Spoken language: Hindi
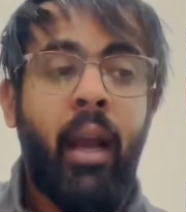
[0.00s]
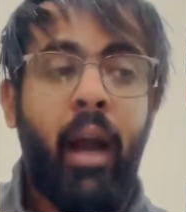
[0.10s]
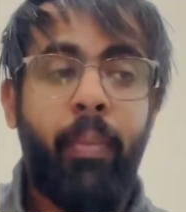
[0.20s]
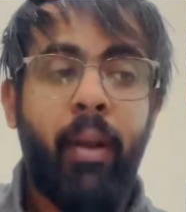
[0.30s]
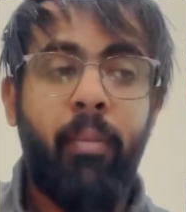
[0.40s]

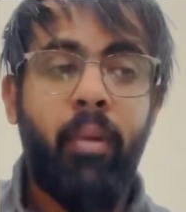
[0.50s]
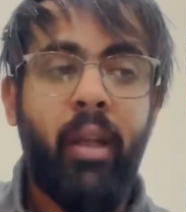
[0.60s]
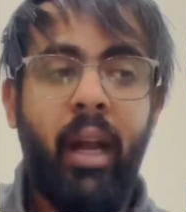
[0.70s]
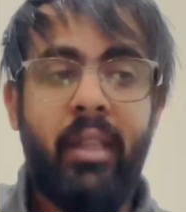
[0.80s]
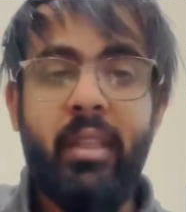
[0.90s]
आपका
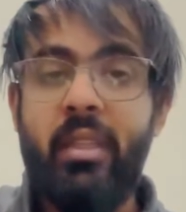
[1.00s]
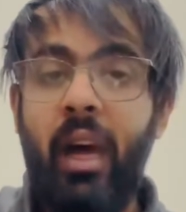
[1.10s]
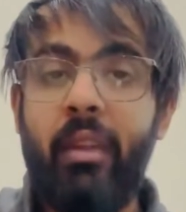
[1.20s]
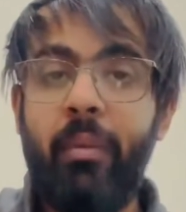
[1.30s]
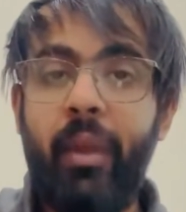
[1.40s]
मुल्क आज से
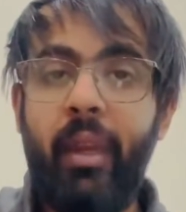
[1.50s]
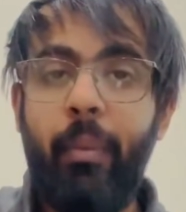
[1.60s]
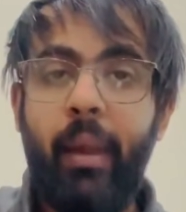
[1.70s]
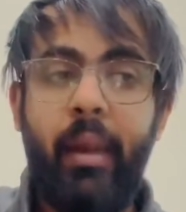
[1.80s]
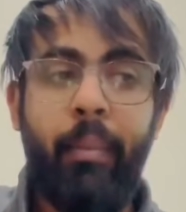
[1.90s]
सात महीने
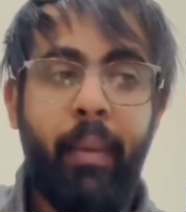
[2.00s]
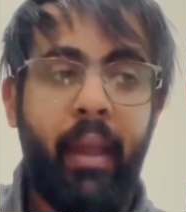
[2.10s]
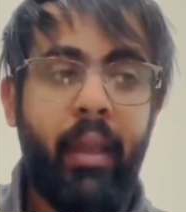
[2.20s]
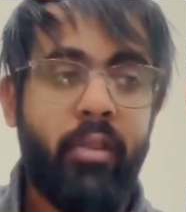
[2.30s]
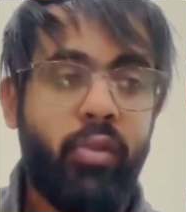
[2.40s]
पहले
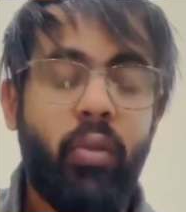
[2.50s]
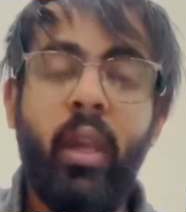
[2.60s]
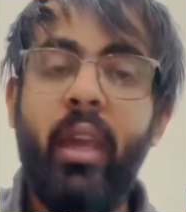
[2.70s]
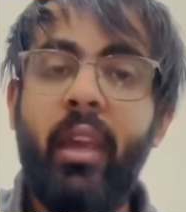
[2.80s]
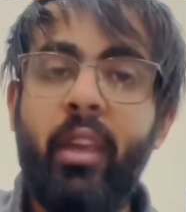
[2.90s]
मैं
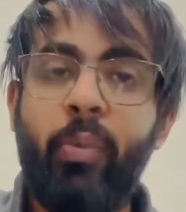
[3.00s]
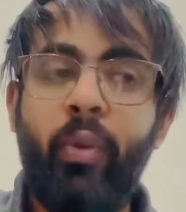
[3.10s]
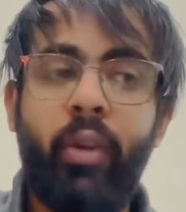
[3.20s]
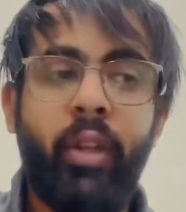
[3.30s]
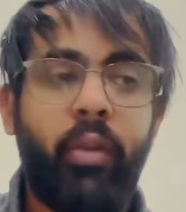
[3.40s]
चूंकि एक
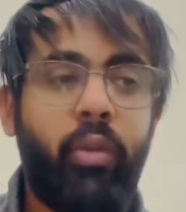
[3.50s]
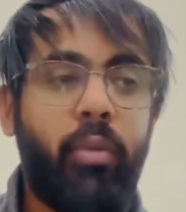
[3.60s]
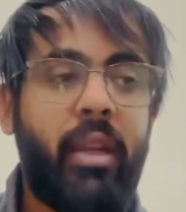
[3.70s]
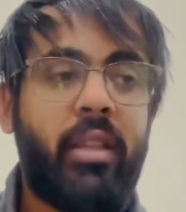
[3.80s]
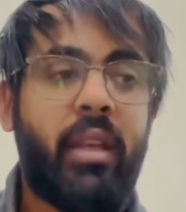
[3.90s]
एक्सपोर्टर हूं तो
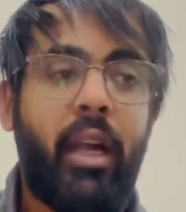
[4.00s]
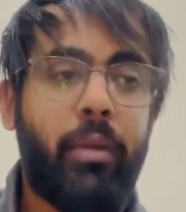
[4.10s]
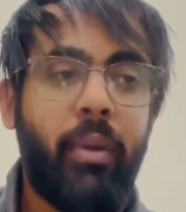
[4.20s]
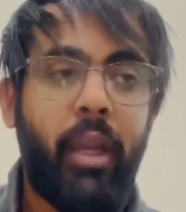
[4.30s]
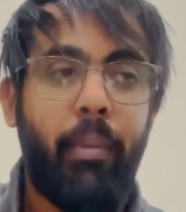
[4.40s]
मैंने सात
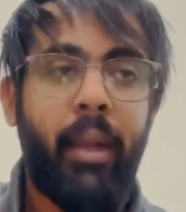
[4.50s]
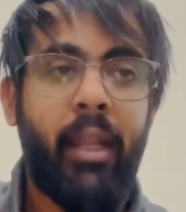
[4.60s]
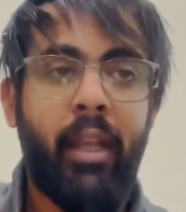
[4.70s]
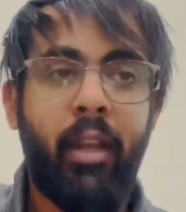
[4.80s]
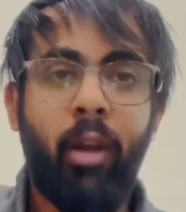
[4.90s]
महीने
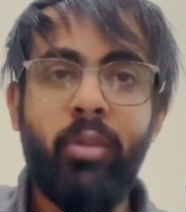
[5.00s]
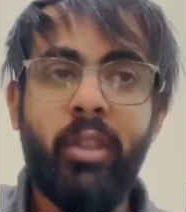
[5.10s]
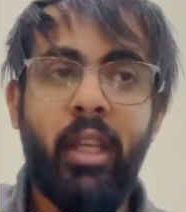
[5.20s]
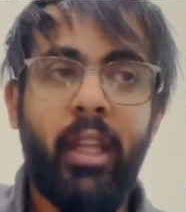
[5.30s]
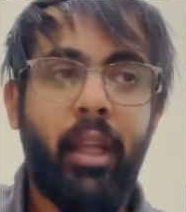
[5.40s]
पहले ये
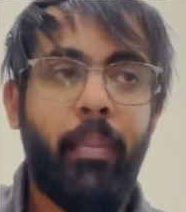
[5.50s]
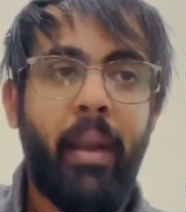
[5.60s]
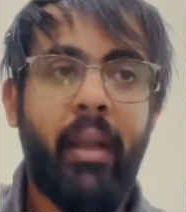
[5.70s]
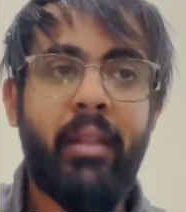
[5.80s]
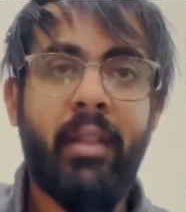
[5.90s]
अनाउंस किया था कि
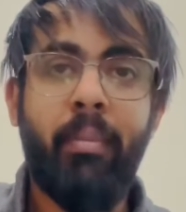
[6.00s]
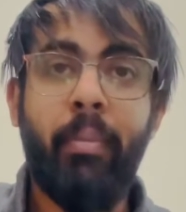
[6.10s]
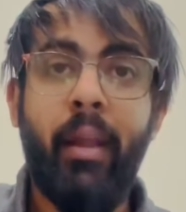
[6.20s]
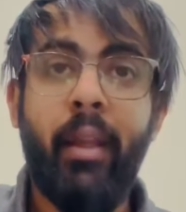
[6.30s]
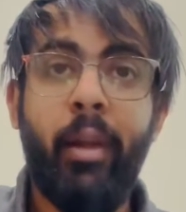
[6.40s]
पाकिस्तान
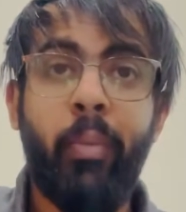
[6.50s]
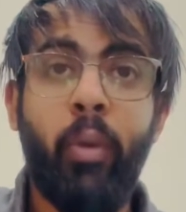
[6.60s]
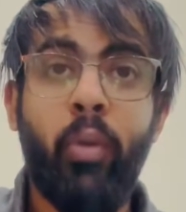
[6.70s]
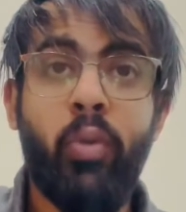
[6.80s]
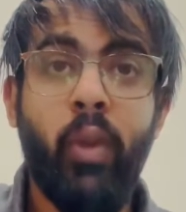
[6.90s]
बैंक
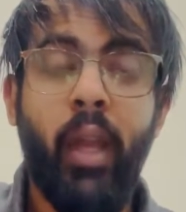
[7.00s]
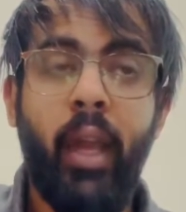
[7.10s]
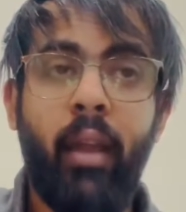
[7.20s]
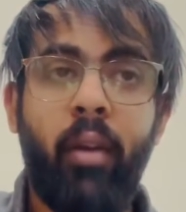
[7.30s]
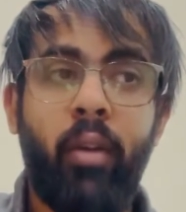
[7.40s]
हो चुका
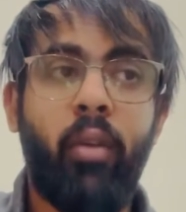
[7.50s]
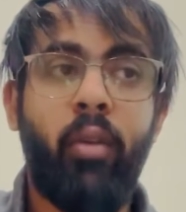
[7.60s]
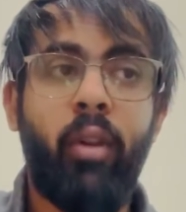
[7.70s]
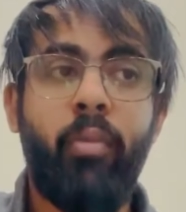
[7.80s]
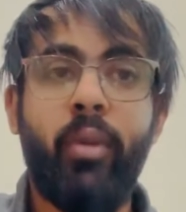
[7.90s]
है और
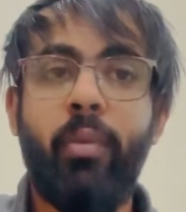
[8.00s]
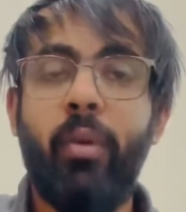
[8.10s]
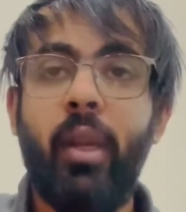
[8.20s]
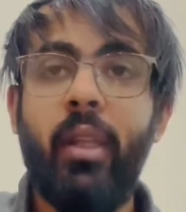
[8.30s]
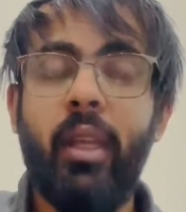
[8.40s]
लोगों ने मुझे
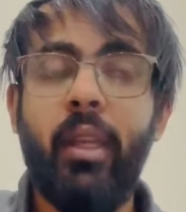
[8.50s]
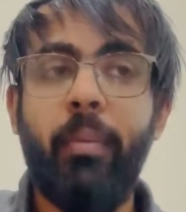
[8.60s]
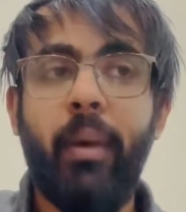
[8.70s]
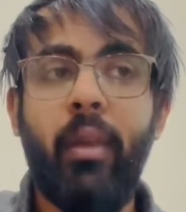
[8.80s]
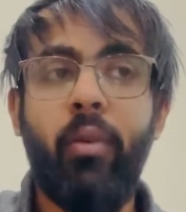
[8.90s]
बोला था कि
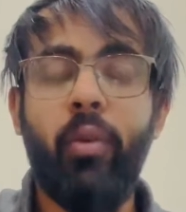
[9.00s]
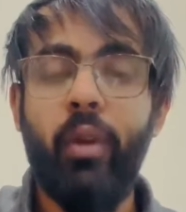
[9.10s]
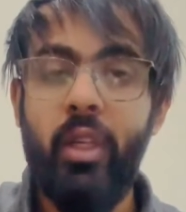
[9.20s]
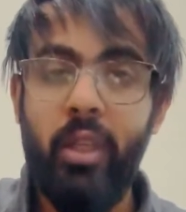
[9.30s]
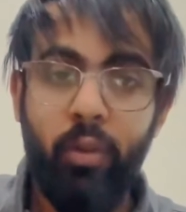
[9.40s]
भाई कोई
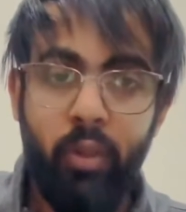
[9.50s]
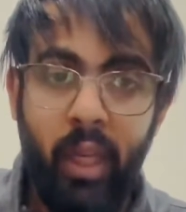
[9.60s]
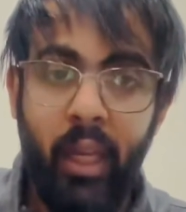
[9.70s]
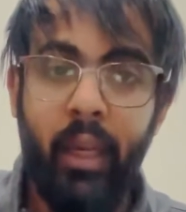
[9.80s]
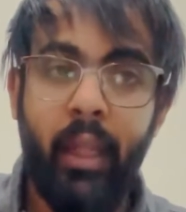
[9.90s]
नशा
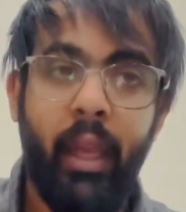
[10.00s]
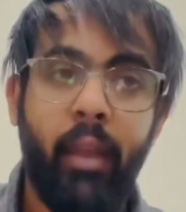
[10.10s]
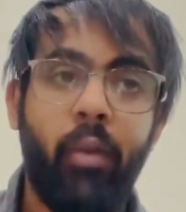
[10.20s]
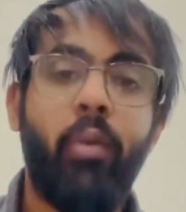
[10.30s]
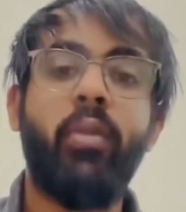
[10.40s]
नुशा करके
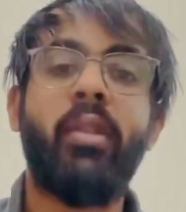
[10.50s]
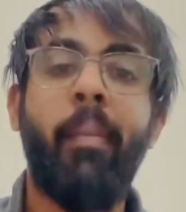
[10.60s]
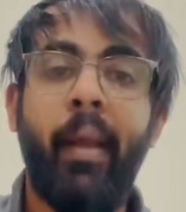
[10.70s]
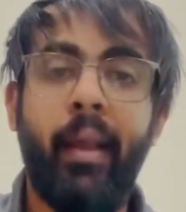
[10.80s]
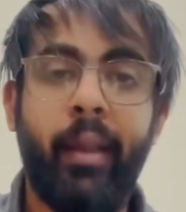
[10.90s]
आएगा कौन सा
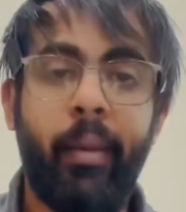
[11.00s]
बैंक